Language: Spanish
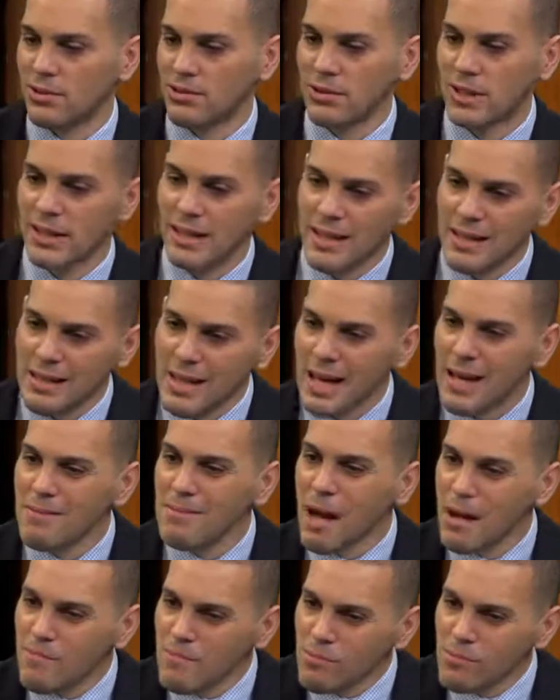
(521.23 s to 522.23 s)
O sea,
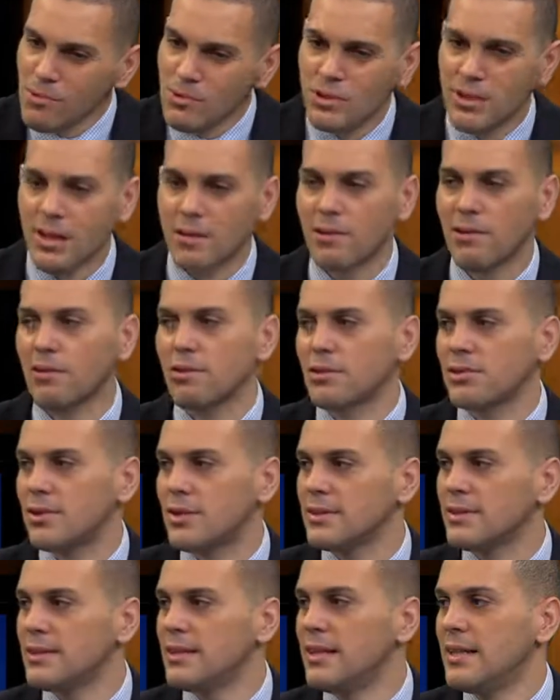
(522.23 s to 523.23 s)
hay muchas
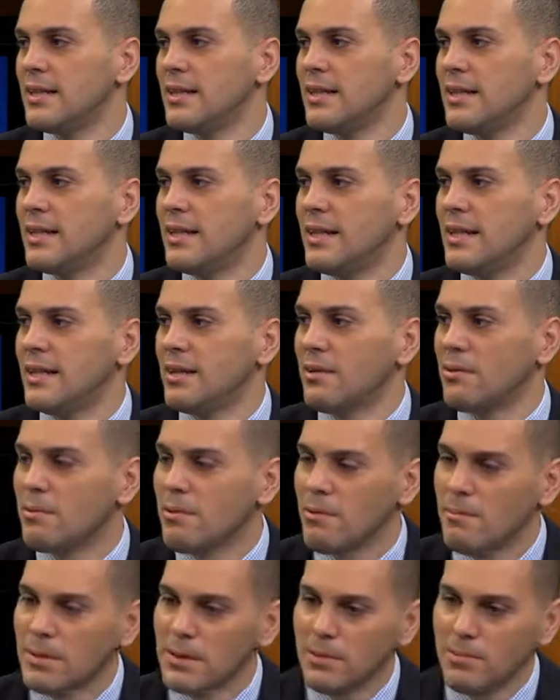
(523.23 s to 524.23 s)
cosas eh,
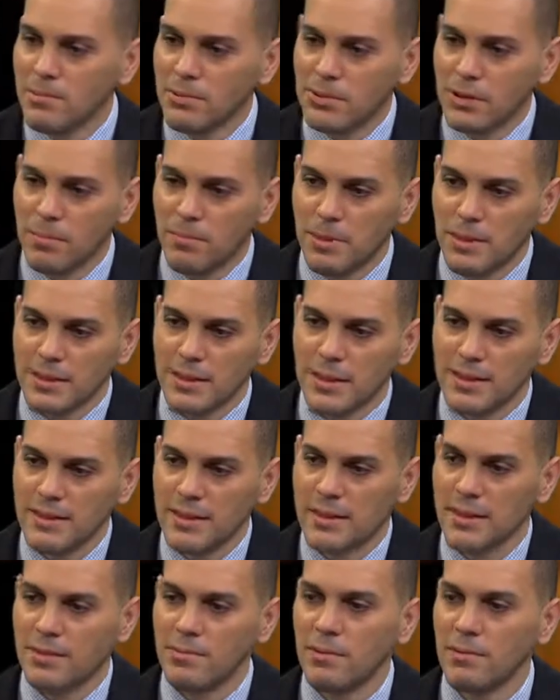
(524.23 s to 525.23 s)
obviamente muchas piezas que
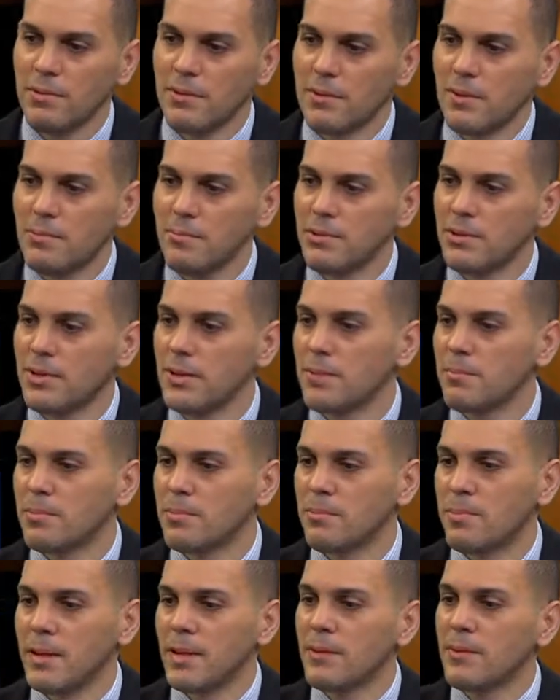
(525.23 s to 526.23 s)
se están moviendo al mismo tiempo,
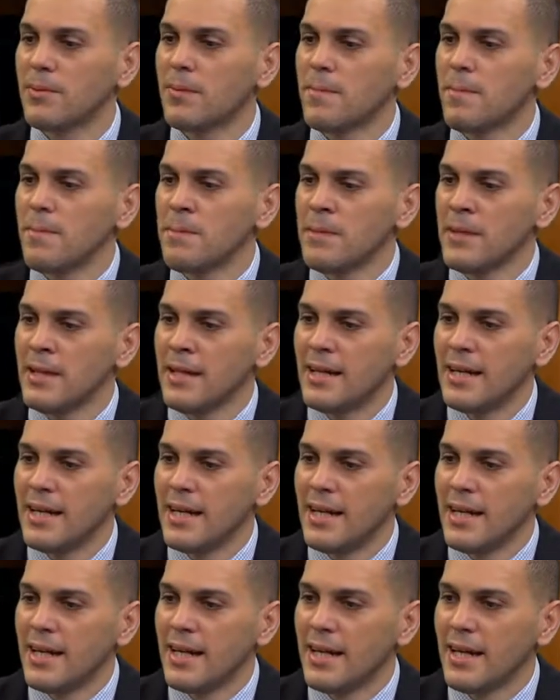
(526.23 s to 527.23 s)
pero
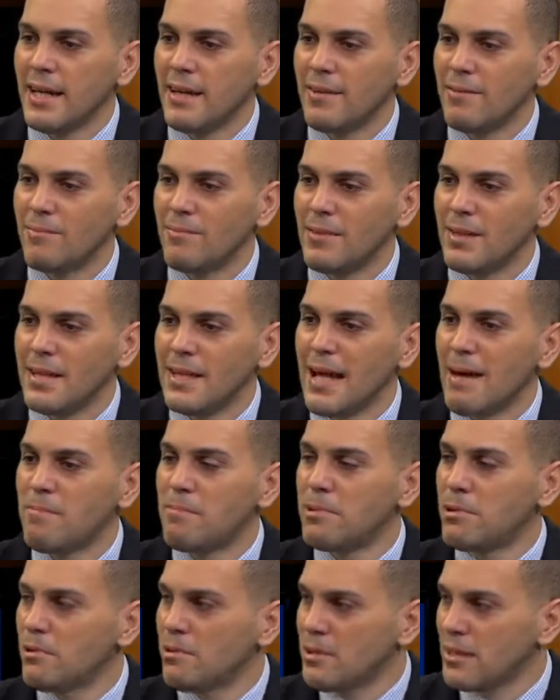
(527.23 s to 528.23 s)
eh, las
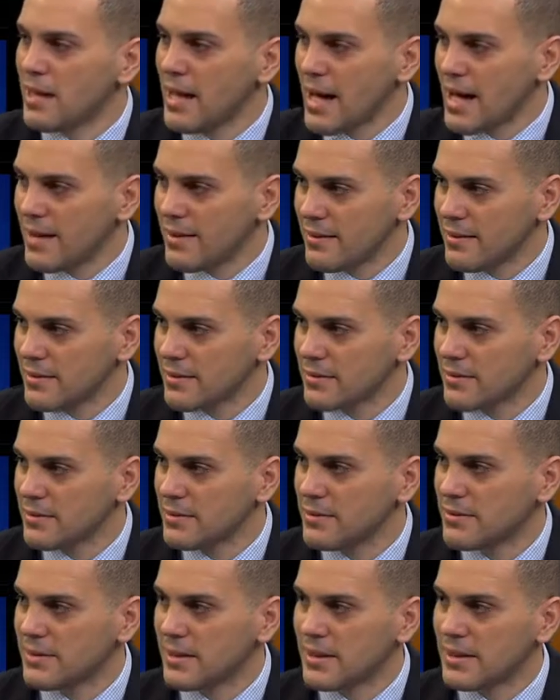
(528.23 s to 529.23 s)
prioridades
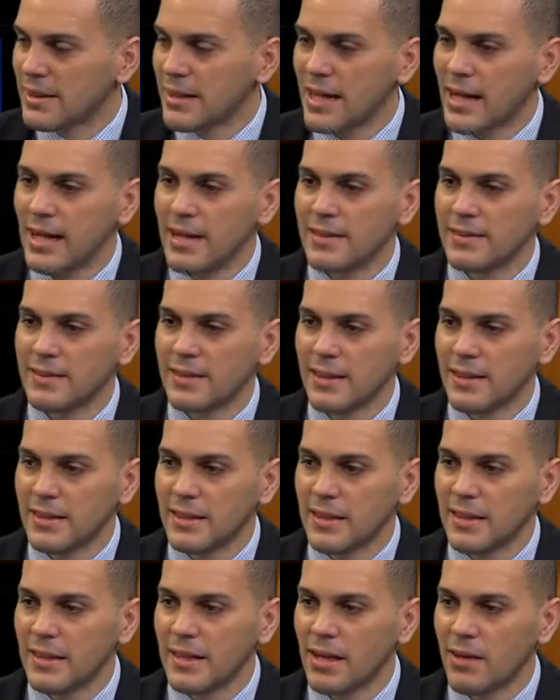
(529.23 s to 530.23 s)
centrales que
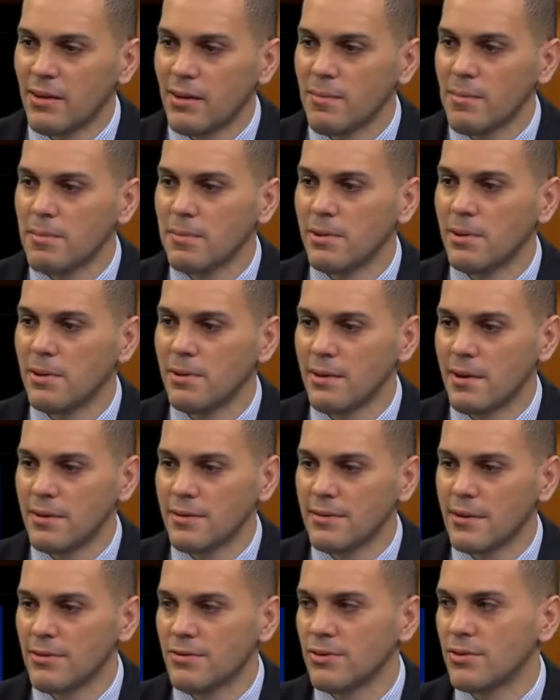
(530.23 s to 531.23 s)
tiene ahora mismo la
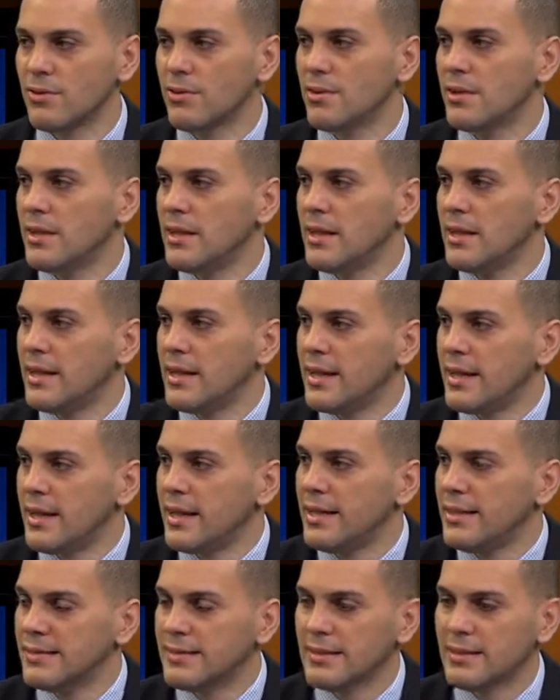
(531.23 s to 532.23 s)
organización
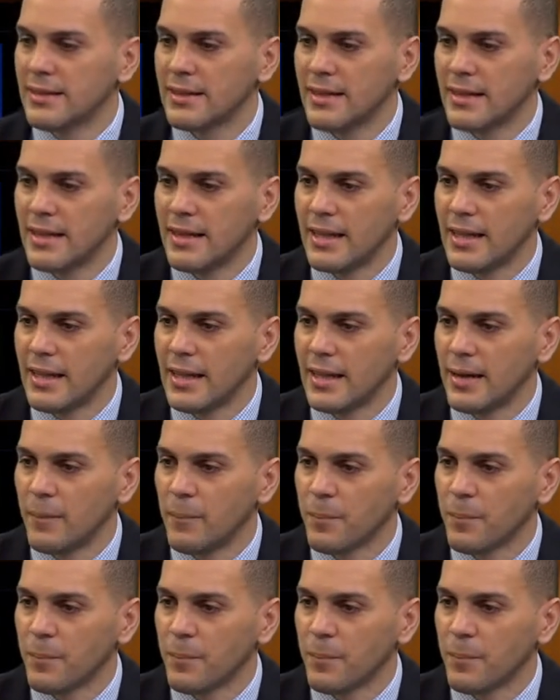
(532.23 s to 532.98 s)
es, eh,